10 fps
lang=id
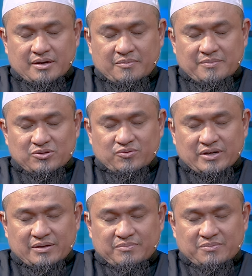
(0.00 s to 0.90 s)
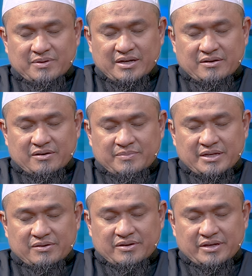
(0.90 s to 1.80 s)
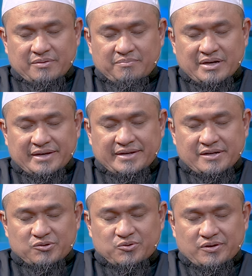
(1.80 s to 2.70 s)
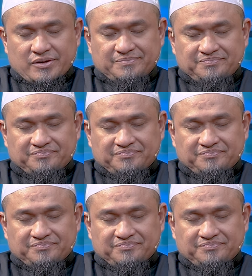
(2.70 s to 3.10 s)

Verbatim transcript: yang memasukkan Bismillahirrahmanirrahim bagian dari surah